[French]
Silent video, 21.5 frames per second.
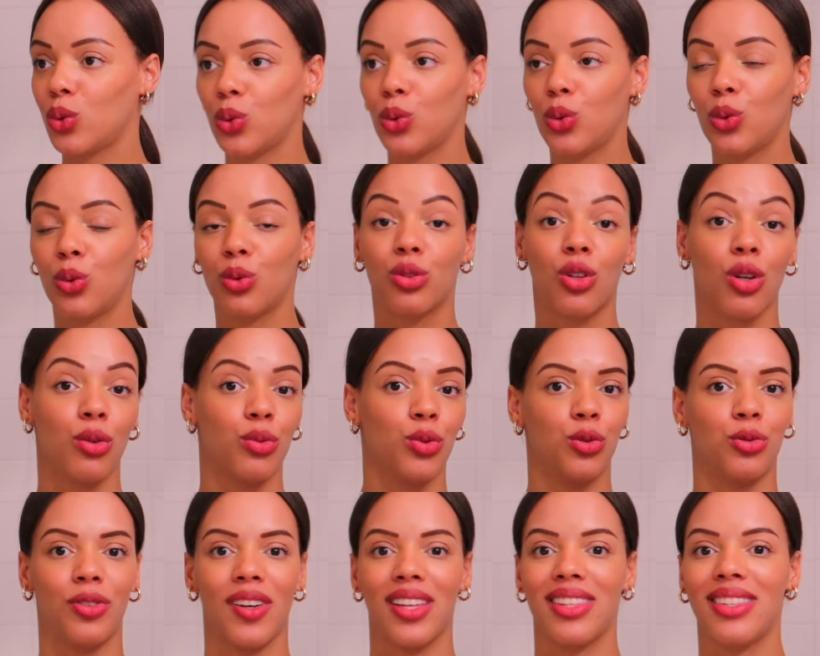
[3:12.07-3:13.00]
ou que vous
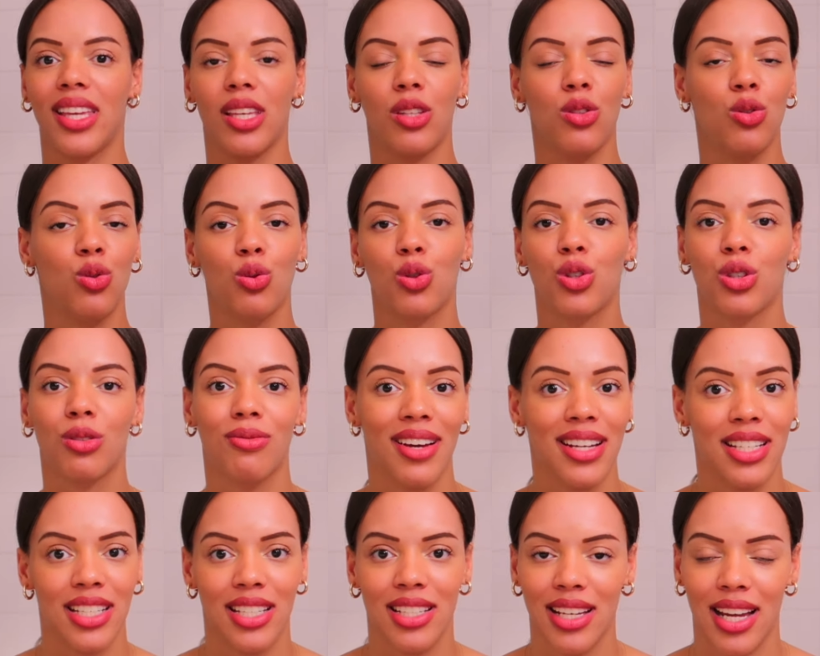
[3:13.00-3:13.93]
faites des douches
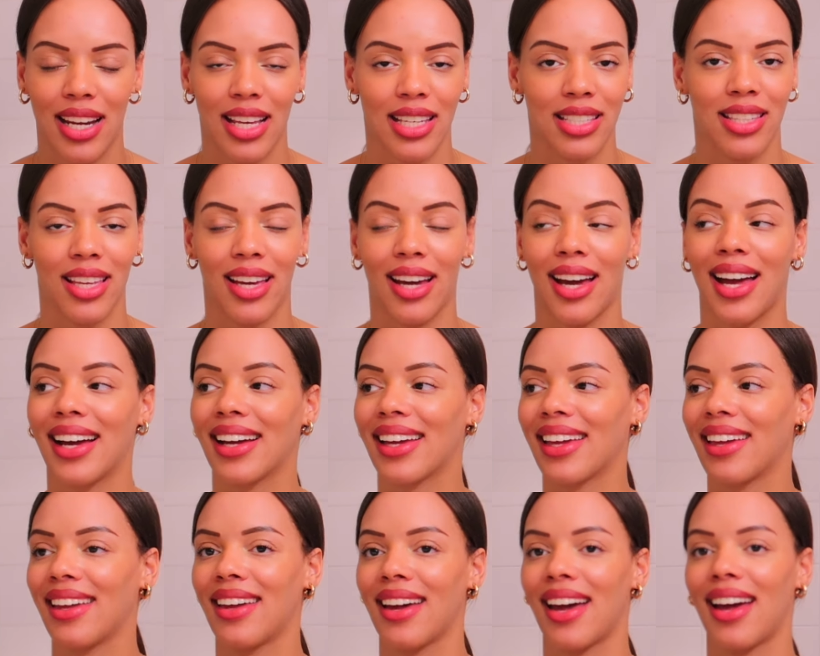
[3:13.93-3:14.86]
vaginales, etc.,
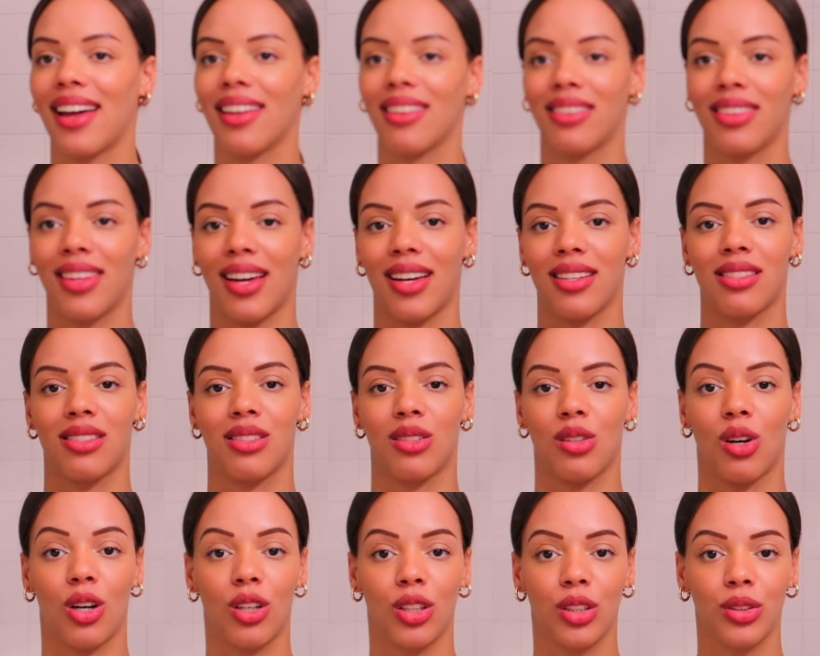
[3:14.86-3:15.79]

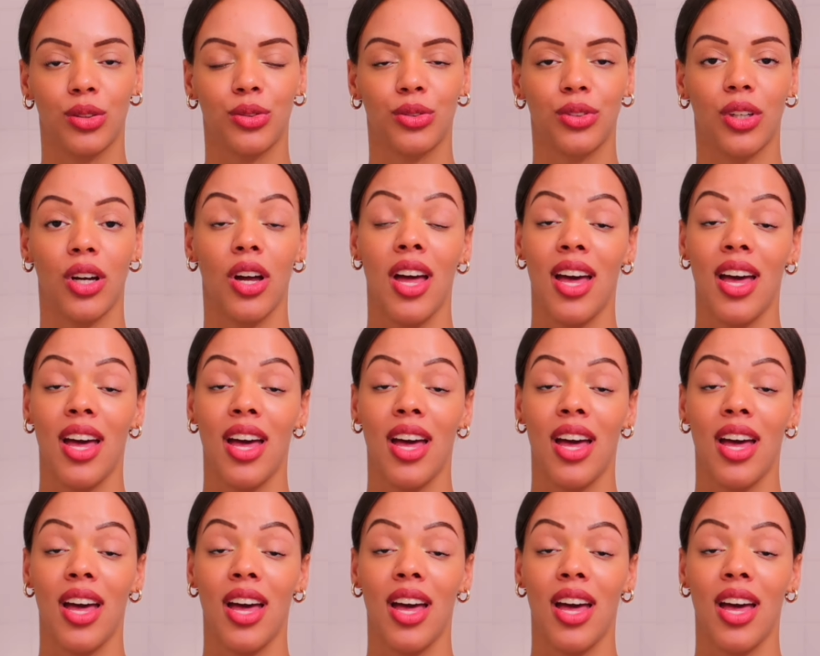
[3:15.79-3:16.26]
catastrophe,